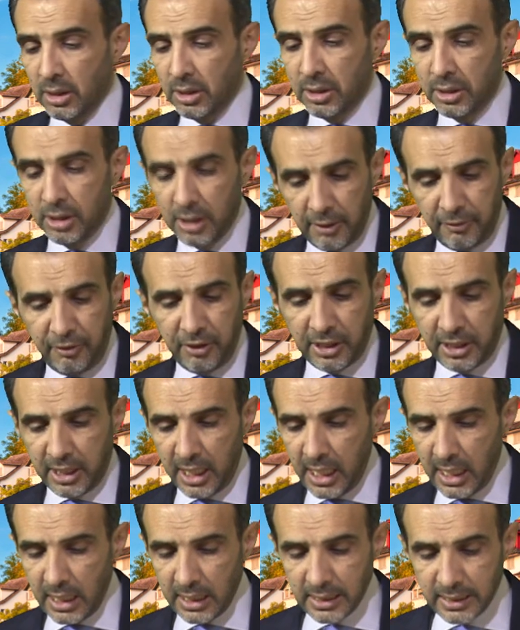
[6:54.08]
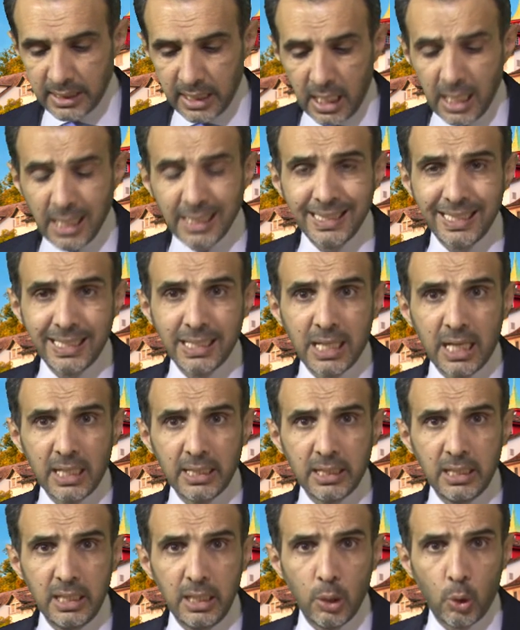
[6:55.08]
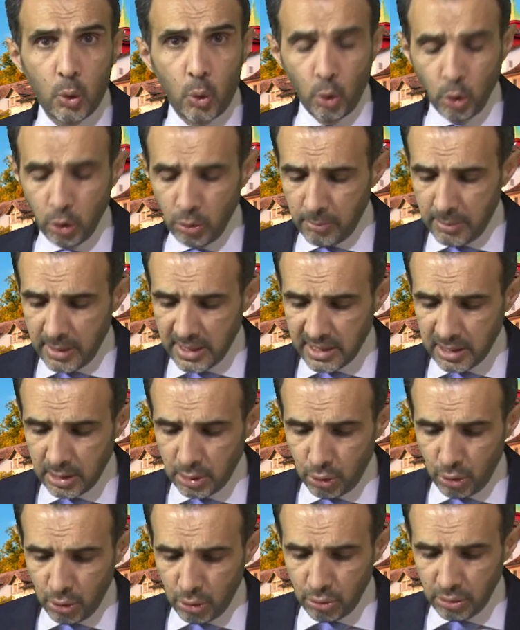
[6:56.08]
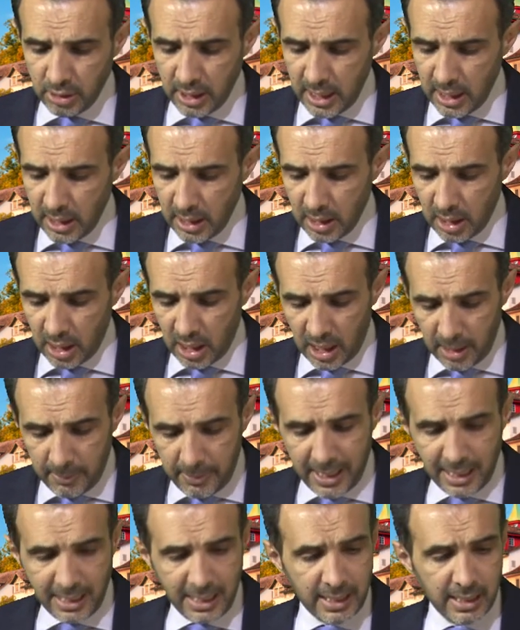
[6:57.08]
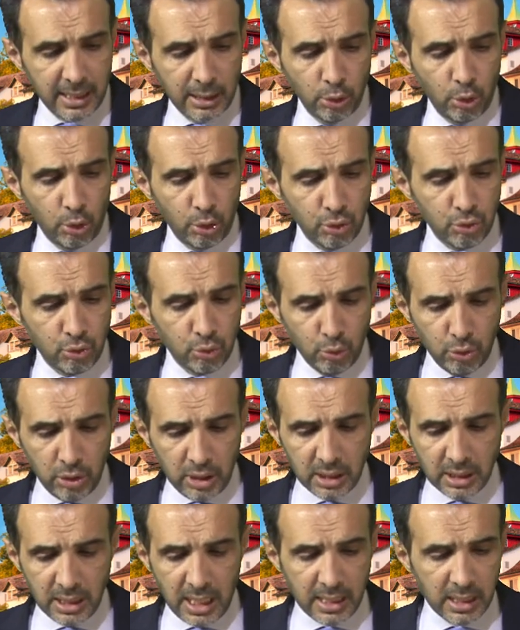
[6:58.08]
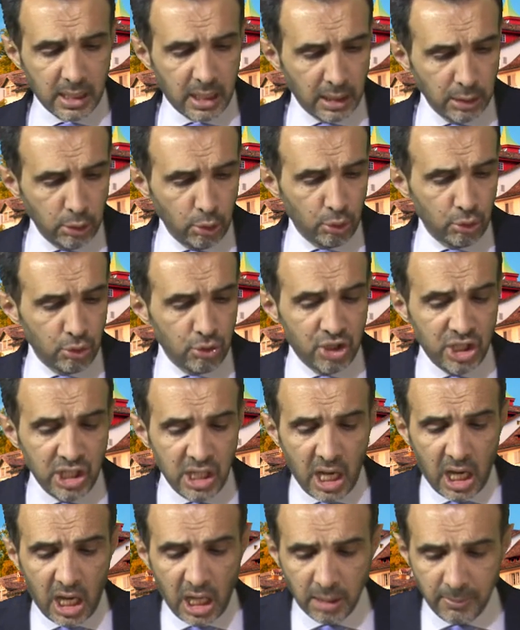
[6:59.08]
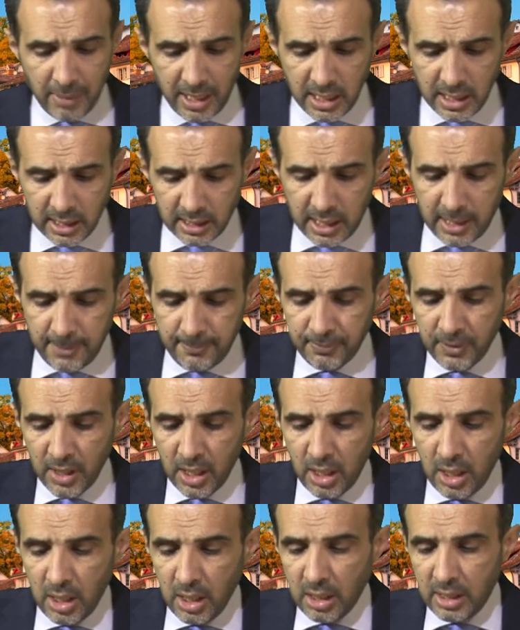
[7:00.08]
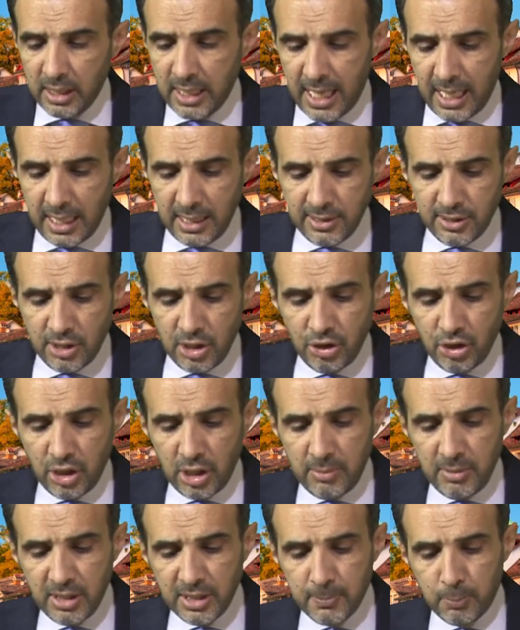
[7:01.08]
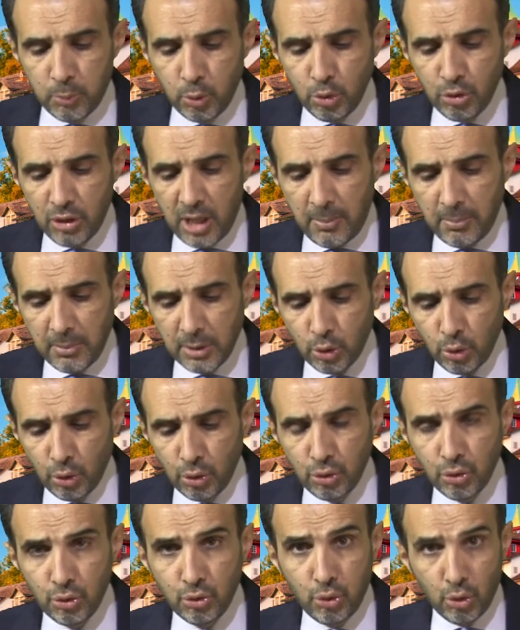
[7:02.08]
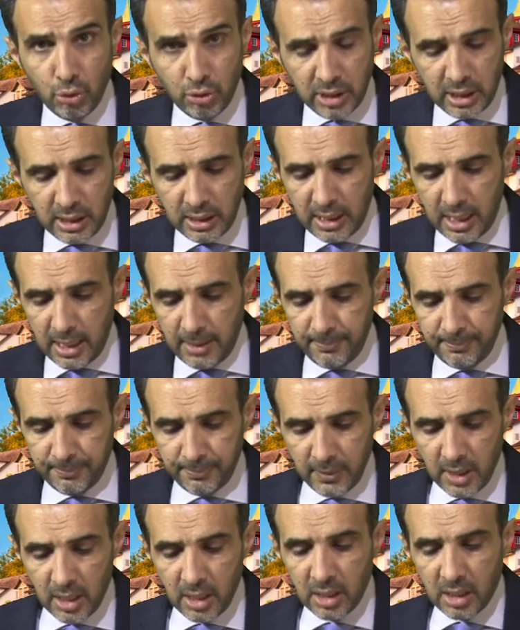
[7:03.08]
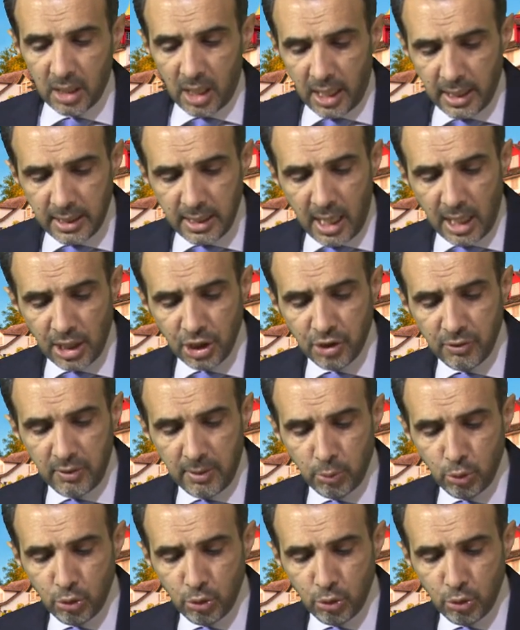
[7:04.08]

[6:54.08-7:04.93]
trafikte daha dikkatli olunması yönünde haberler alıyoruz, uyarılar alıyoruz. Yine Almanya'da değerli izleyicilerimiz buzlanma sonucu çok sayıda kar yağışı ve